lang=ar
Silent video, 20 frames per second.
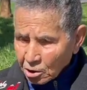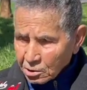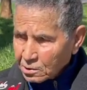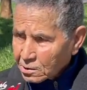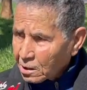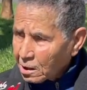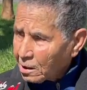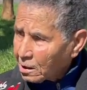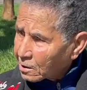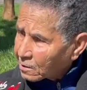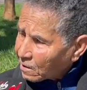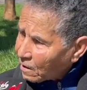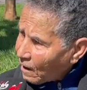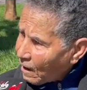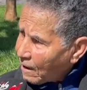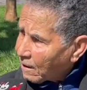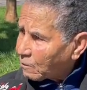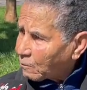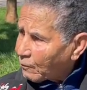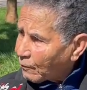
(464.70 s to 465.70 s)
حتى هي
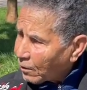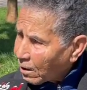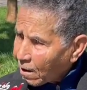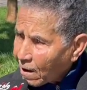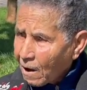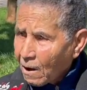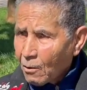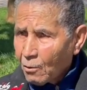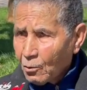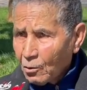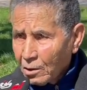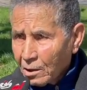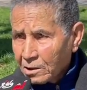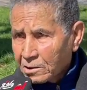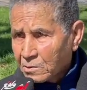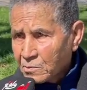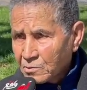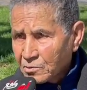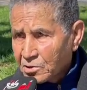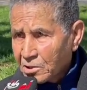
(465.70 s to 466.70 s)
طلعت فرقه
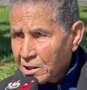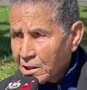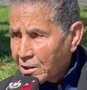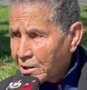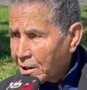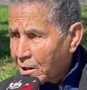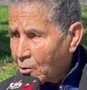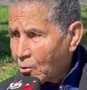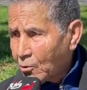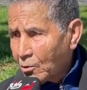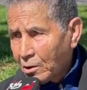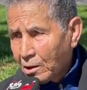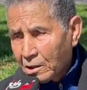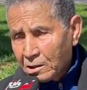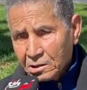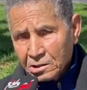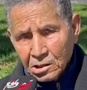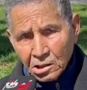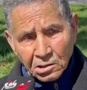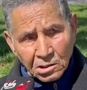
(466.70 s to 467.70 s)
ولات مزيانه
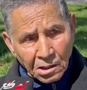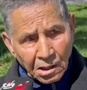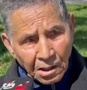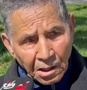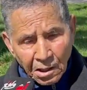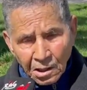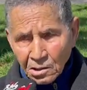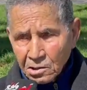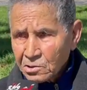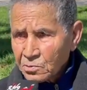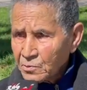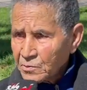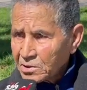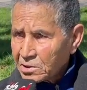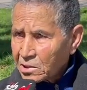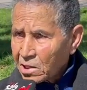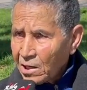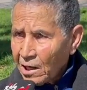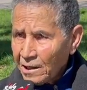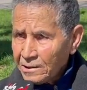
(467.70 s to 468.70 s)
ولات
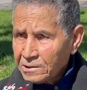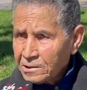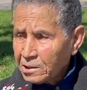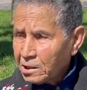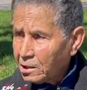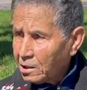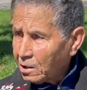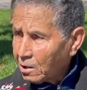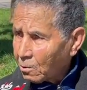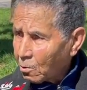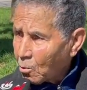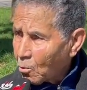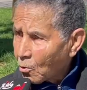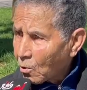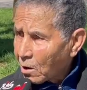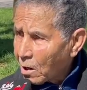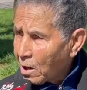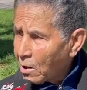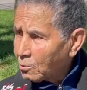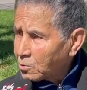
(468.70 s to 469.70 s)
تمثل حتى هي
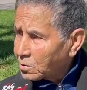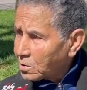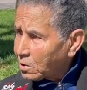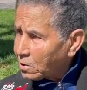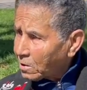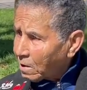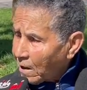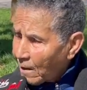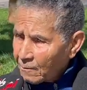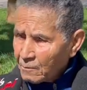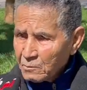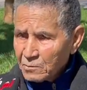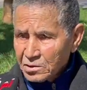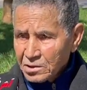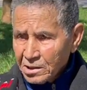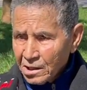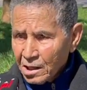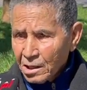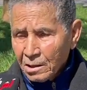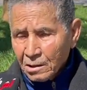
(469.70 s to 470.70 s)
الكره وتتلعب
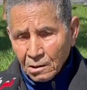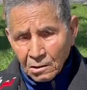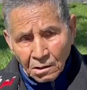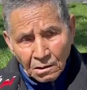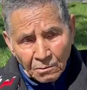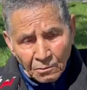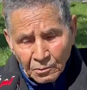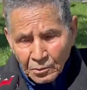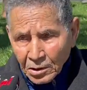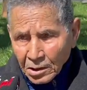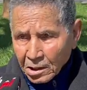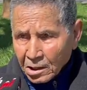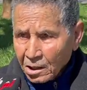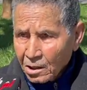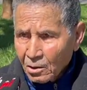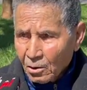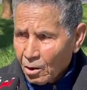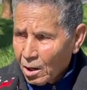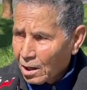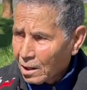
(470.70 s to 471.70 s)
مزيان
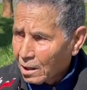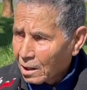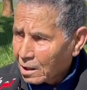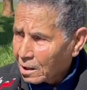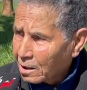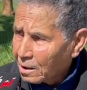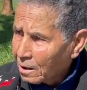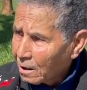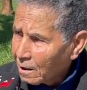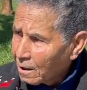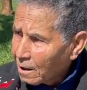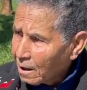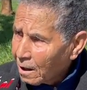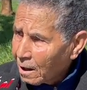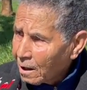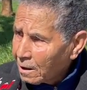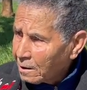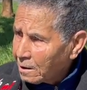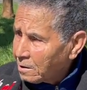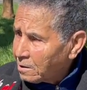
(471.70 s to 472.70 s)
بخير وعلى خير
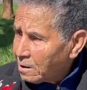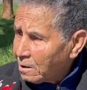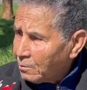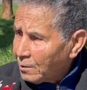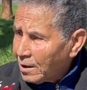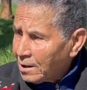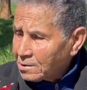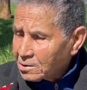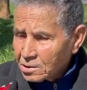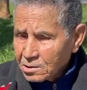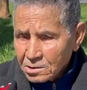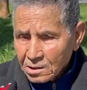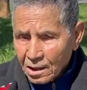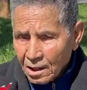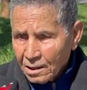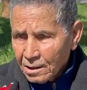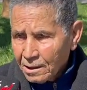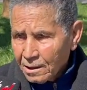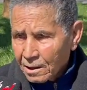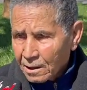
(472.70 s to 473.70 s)
انا دابا عزيزه
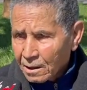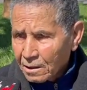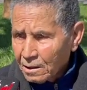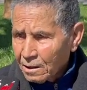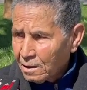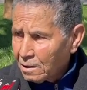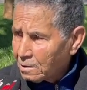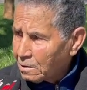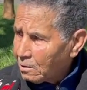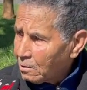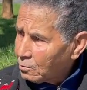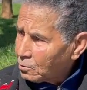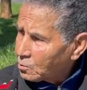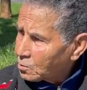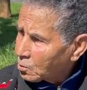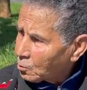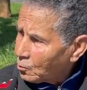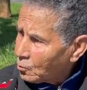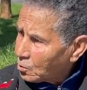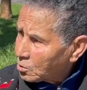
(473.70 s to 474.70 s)
عليا الرياضه
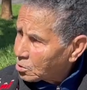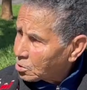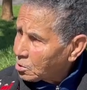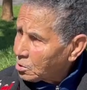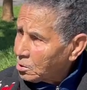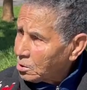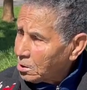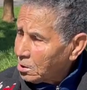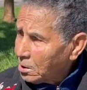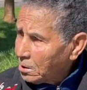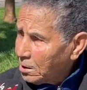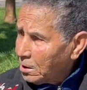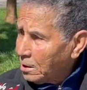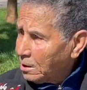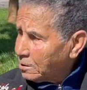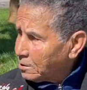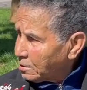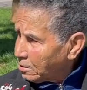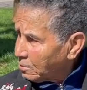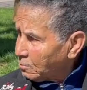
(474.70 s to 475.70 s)
واش
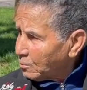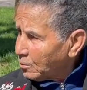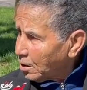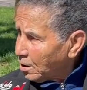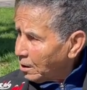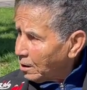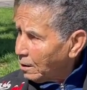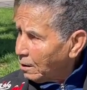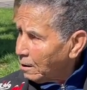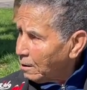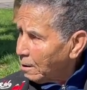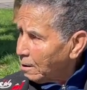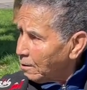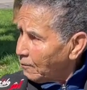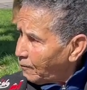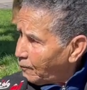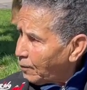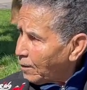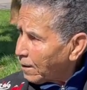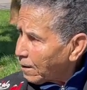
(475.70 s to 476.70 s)
اللي تنبغي
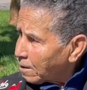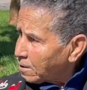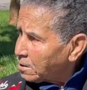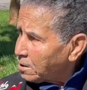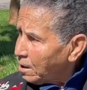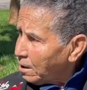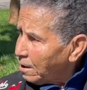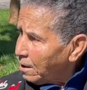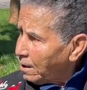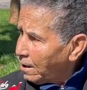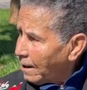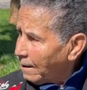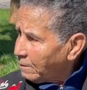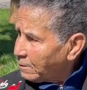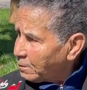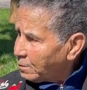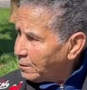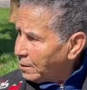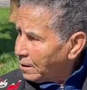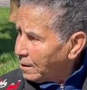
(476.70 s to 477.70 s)
فرقتي اللي
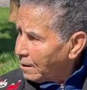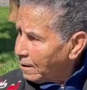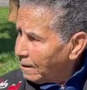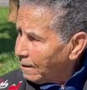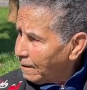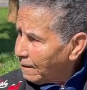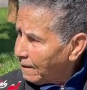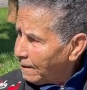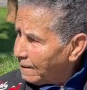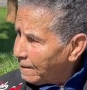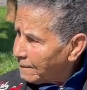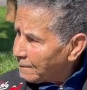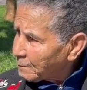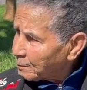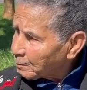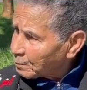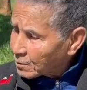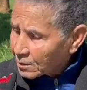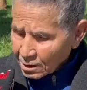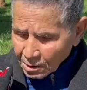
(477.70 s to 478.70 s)
لعبت فيها
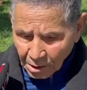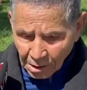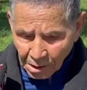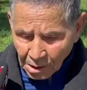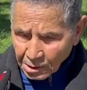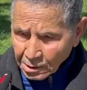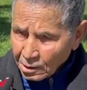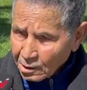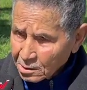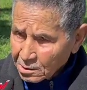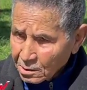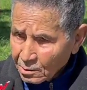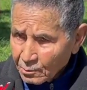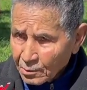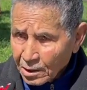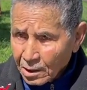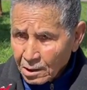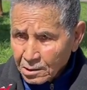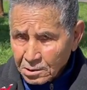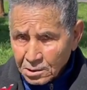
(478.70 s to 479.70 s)
لا انا دابا راه